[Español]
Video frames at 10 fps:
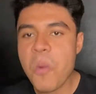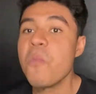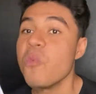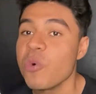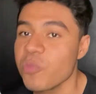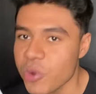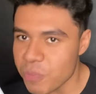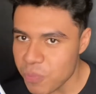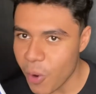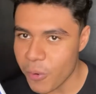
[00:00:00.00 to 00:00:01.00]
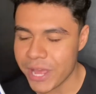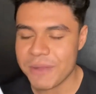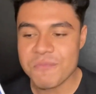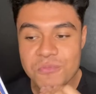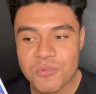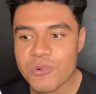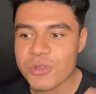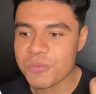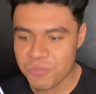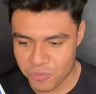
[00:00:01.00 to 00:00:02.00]
muy, muy pobre.
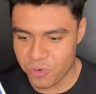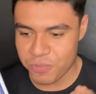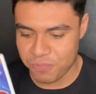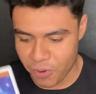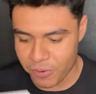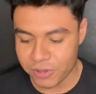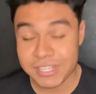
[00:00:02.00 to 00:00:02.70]
Muy, muy pobre.